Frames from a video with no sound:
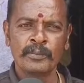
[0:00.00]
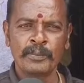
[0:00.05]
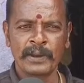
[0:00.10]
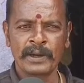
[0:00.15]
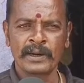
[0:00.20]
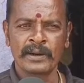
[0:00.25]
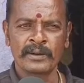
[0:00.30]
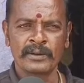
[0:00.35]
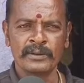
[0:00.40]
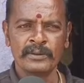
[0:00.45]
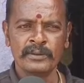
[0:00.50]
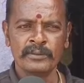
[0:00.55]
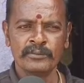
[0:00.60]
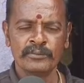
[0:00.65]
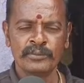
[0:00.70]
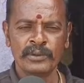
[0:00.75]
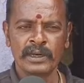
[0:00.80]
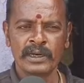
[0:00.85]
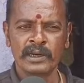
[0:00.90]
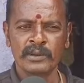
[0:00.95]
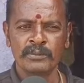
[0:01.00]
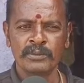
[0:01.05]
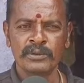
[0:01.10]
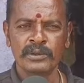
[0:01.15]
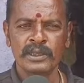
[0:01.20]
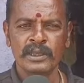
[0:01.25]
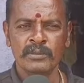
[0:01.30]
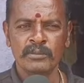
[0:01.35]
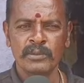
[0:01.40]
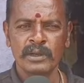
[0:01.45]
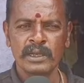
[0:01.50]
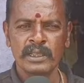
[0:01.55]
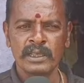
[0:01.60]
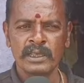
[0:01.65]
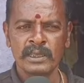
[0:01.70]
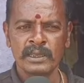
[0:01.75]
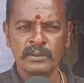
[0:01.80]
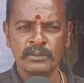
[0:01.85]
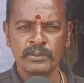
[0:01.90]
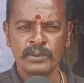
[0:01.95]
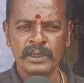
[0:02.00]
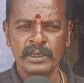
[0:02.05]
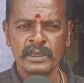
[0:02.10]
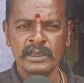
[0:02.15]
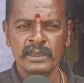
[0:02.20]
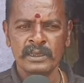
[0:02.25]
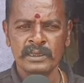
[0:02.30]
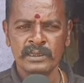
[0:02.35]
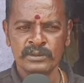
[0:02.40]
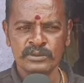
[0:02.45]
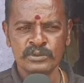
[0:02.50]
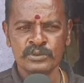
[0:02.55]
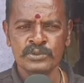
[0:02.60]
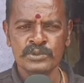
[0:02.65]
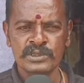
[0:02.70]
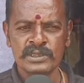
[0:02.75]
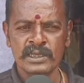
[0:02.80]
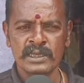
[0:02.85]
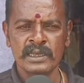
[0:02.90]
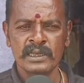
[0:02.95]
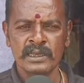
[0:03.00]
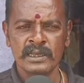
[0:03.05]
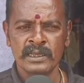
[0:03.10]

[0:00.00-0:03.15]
పన్నాడు పన్నప్పుడు ఎమ్మడే పోయి చూస్తే